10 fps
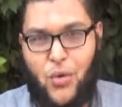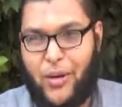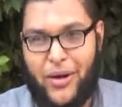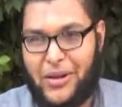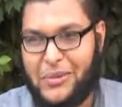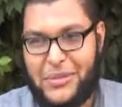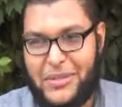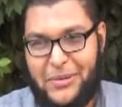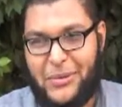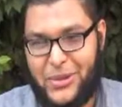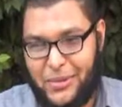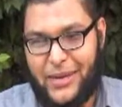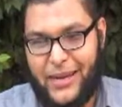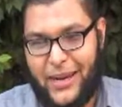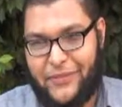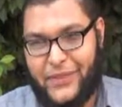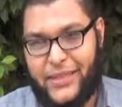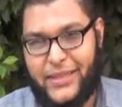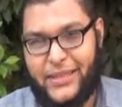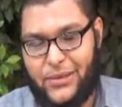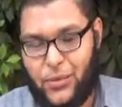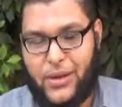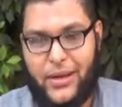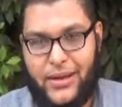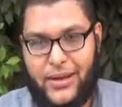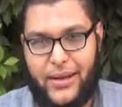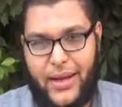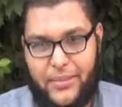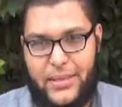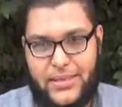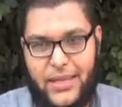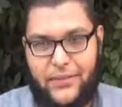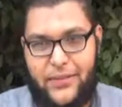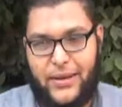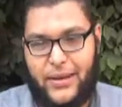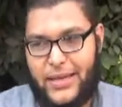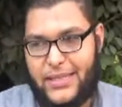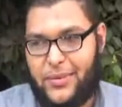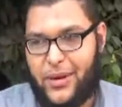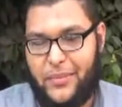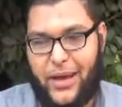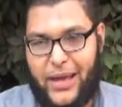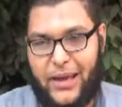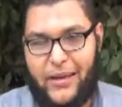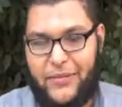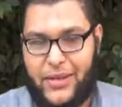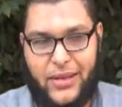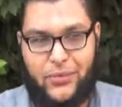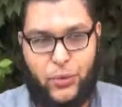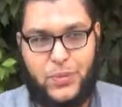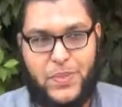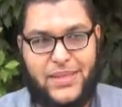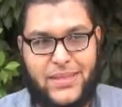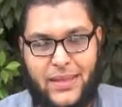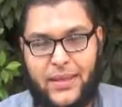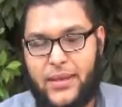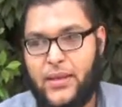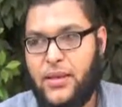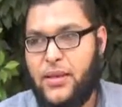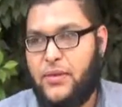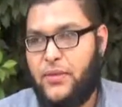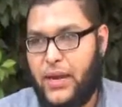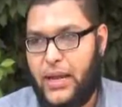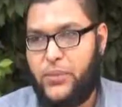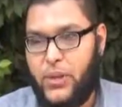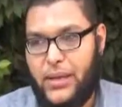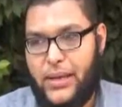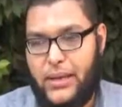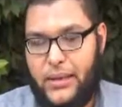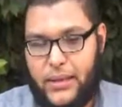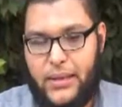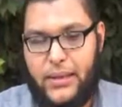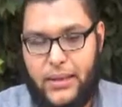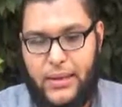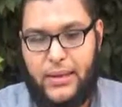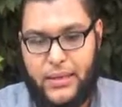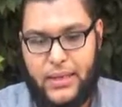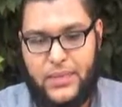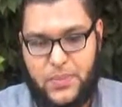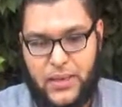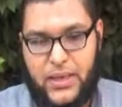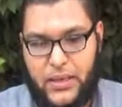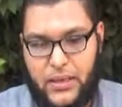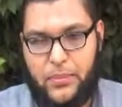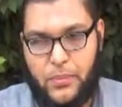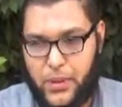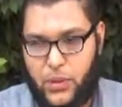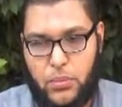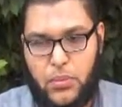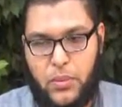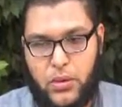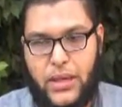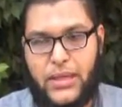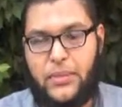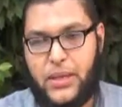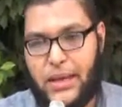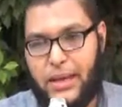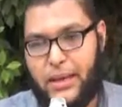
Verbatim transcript: ومقررات تتعمل طبعا احنا عارفين يعني الواقع عامل ازاي في الاحزاب القائمه على فكره فلوس بس يعني فالحمد لله الحزب يعني بيضم برضه عدد من